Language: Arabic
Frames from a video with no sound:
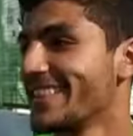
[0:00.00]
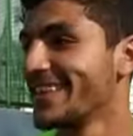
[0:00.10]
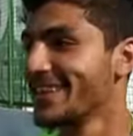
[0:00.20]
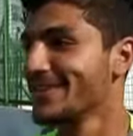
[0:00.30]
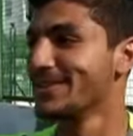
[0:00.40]

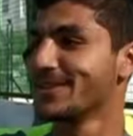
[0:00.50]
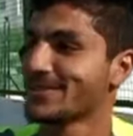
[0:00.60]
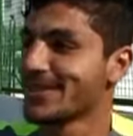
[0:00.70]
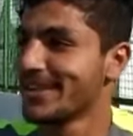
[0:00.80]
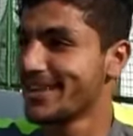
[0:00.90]
هذا يا خويا
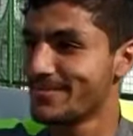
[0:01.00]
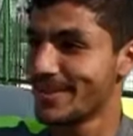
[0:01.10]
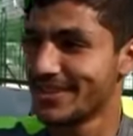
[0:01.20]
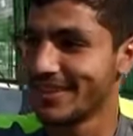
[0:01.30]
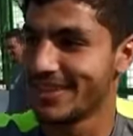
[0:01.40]
ان شاء الله
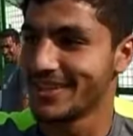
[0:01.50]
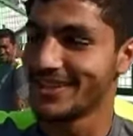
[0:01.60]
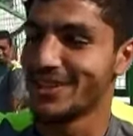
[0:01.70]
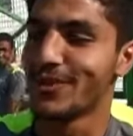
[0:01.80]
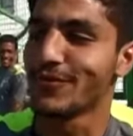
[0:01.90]
ربي
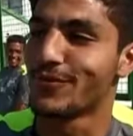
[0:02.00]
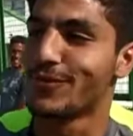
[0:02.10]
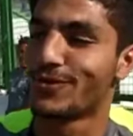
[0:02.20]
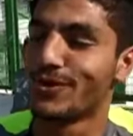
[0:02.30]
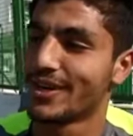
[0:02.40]
يزيد يوفقوا
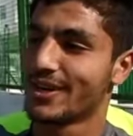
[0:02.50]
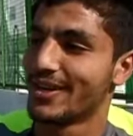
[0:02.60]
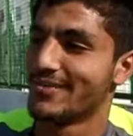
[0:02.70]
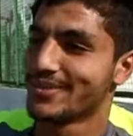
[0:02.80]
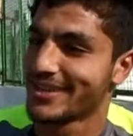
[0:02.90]
في
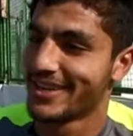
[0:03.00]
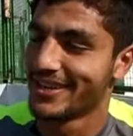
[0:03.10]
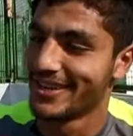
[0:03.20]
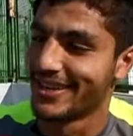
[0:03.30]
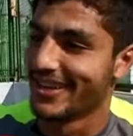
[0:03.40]
الكره مش
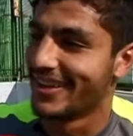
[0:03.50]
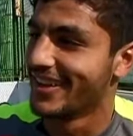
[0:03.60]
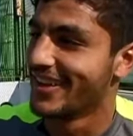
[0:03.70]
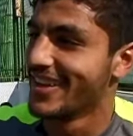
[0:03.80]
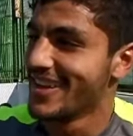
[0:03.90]
كان
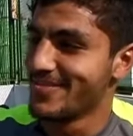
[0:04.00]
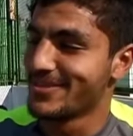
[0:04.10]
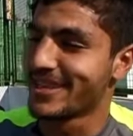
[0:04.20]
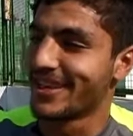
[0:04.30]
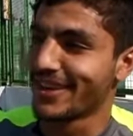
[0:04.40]

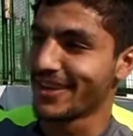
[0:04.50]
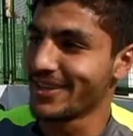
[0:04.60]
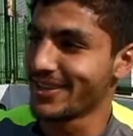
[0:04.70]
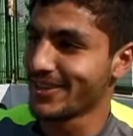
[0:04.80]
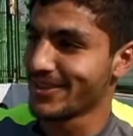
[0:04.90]
مش كان
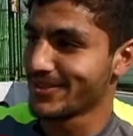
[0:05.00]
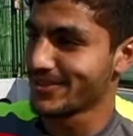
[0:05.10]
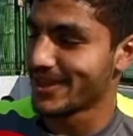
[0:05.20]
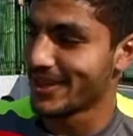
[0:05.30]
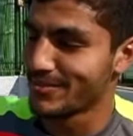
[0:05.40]
القرايه
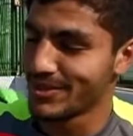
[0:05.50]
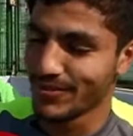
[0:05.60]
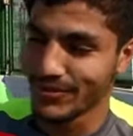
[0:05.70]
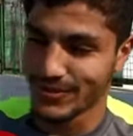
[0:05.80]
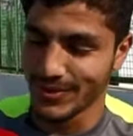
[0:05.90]
ان شاء الله ربي يجيب في